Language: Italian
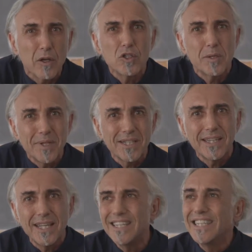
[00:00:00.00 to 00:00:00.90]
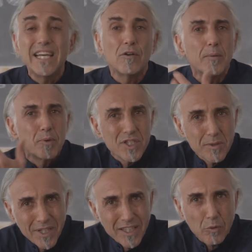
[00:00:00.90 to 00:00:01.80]
cose per te, diano la
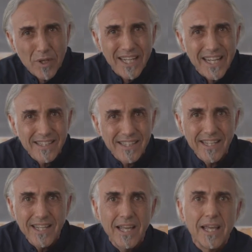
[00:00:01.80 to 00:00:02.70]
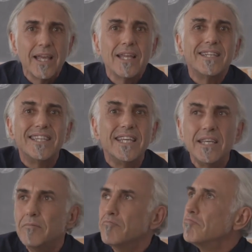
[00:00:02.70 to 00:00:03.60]
possibilità ai tuoi clienti
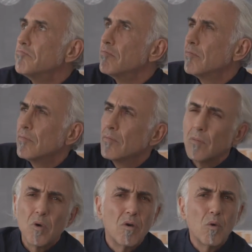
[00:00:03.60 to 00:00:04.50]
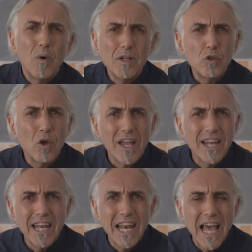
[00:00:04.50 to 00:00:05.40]
di quanto è
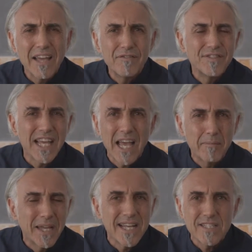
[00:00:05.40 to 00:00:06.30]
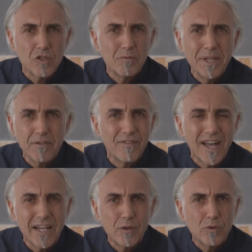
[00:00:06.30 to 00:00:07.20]
il lifetime customer
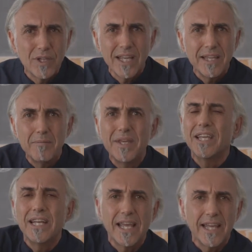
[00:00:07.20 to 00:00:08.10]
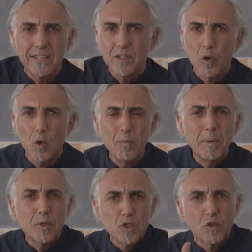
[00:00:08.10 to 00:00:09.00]
value dei miei clienti o come
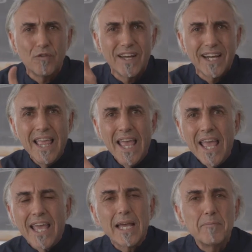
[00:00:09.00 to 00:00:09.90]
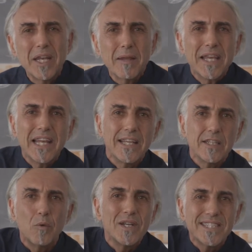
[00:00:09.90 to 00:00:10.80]
posso far capire ai miei
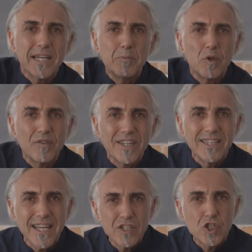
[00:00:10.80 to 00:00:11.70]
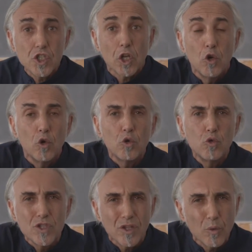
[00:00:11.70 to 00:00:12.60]
clienti quali sarebbero i vantaggi se loro
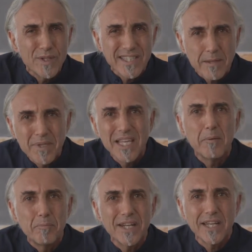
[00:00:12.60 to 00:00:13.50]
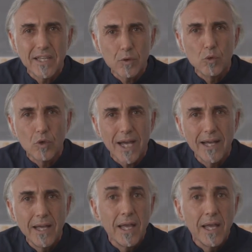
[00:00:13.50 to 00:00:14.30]
usano questa mia apparecchiatura.